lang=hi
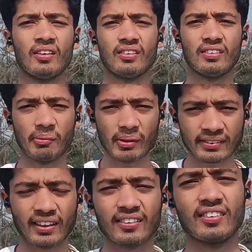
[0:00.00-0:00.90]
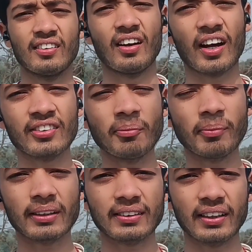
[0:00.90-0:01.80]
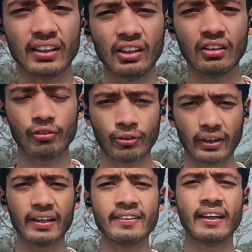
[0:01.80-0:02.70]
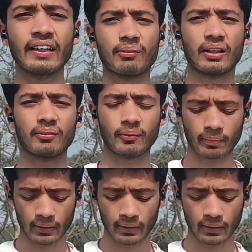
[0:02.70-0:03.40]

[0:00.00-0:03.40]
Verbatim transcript: नमस्कार आज हम बात करेंगे फंगीसाइड के बारे में